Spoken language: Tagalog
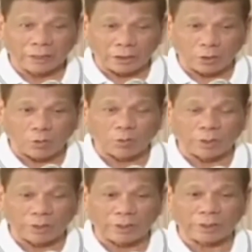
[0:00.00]

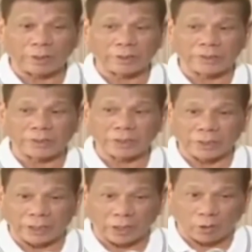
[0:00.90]
Equally is
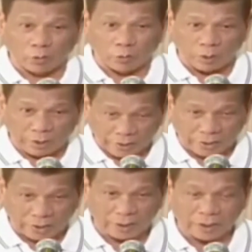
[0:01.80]

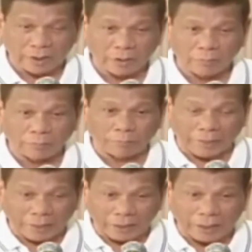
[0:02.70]
equally.
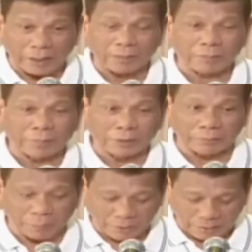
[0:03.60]
Pera
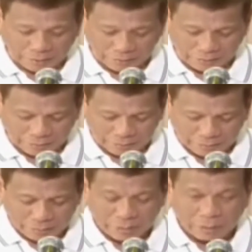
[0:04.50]
pati pagkain.
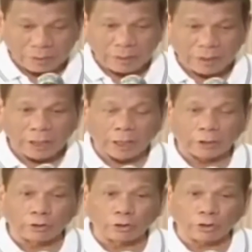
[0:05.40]

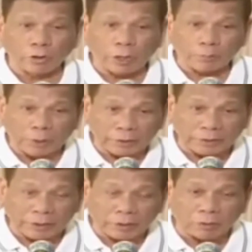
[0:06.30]
Ano yung
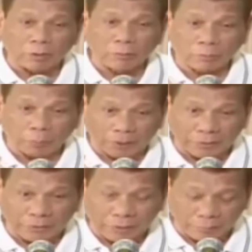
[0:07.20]
parte ko,
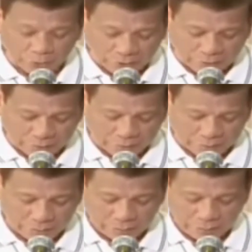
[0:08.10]
parte mo
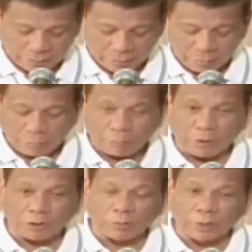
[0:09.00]
yan.
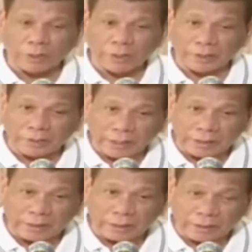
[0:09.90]
Pero
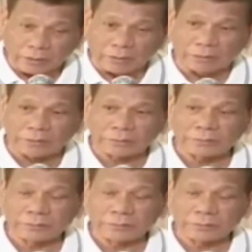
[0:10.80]
maghintay kayo.